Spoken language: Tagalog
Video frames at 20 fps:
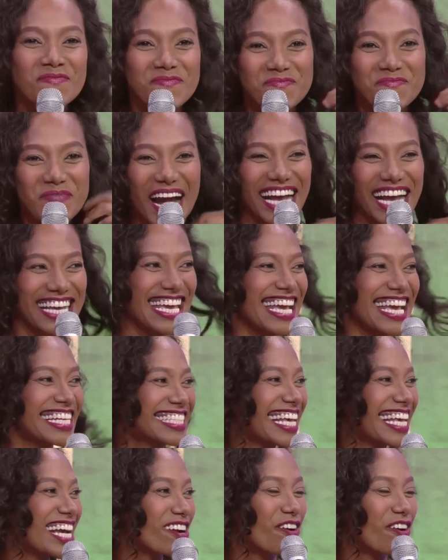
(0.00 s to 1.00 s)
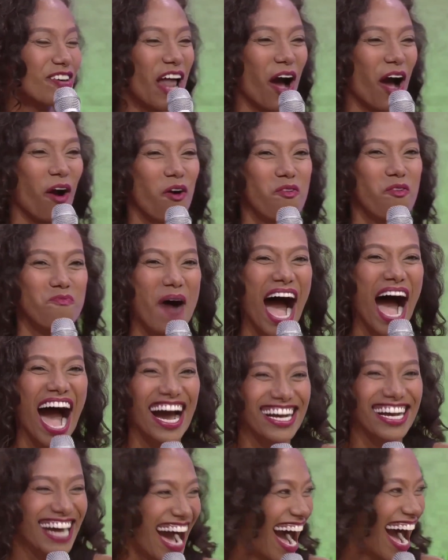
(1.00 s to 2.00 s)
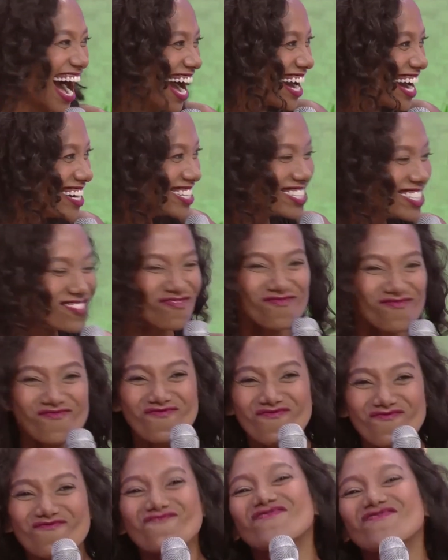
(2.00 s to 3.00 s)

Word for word: Pagising ko ng umaga, Yan na,